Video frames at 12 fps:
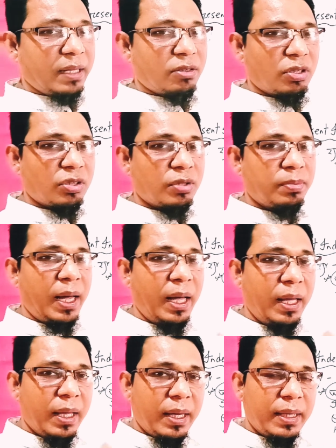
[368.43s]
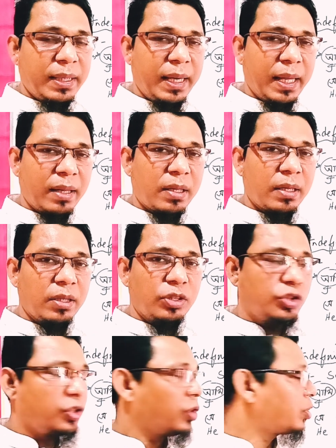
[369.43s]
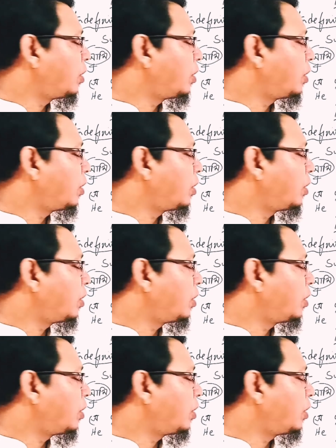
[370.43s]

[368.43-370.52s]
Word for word: এস অথবা ইয়েস যোগ